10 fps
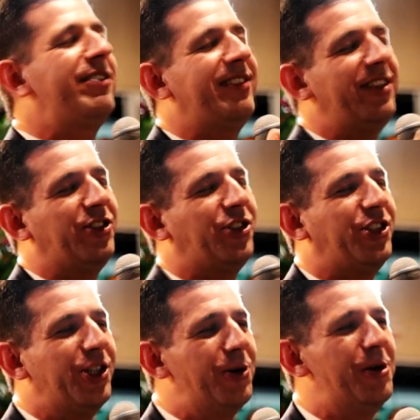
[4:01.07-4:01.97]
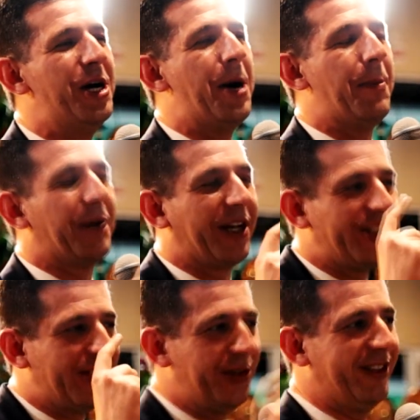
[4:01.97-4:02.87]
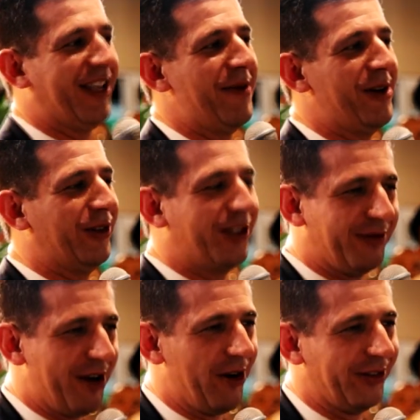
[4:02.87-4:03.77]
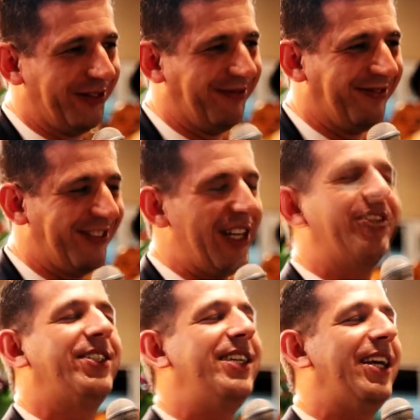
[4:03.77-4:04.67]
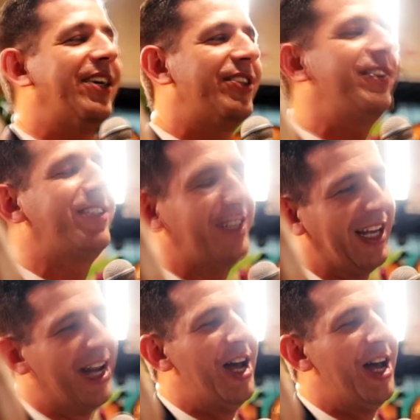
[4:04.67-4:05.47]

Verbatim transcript: Insistiu, porque já tinha um esquema com o Givaldo. Já tinha, já tinha.